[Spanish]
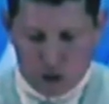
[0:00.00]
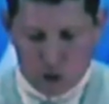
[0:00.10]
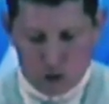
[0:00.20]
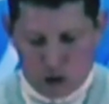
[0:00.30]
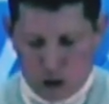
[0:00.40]
al
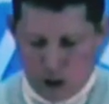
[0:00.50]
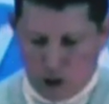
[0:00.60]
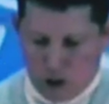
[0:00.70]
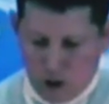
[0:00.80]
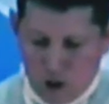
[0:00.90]
segundo le
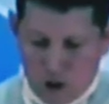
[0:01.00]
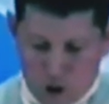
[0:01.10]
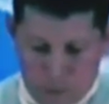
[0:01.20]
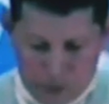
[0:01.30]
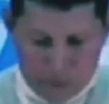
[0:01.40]
dijo
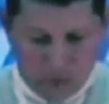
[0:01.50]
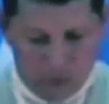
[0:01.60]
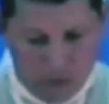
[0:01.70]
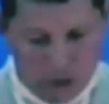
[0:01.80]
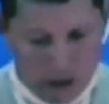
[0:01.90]
lo mismo.
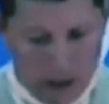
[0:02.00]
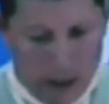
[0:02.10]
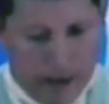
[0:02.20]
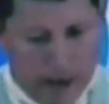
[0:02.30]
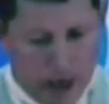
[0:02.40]

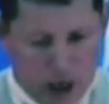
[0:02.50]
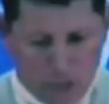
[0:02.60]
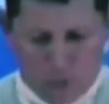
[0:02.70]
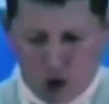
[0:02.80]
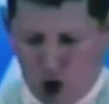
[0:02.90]
Y
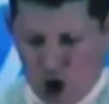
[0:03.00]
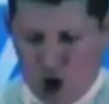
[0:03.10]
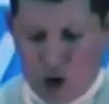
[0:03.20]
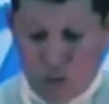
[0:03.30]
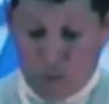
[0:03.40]
él
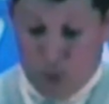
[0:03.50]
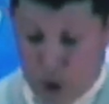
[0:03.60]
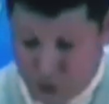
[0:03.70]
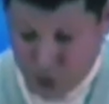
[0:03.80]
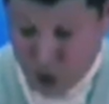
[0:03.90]
respondió,
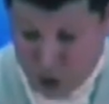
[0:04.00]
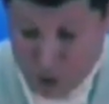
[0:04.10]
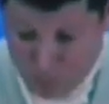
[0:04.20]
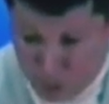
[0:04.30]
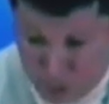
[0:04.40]
voy,
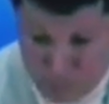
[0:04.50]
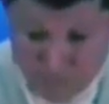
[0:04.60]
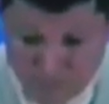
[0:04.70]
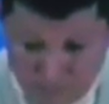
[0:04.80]
Señor, voy.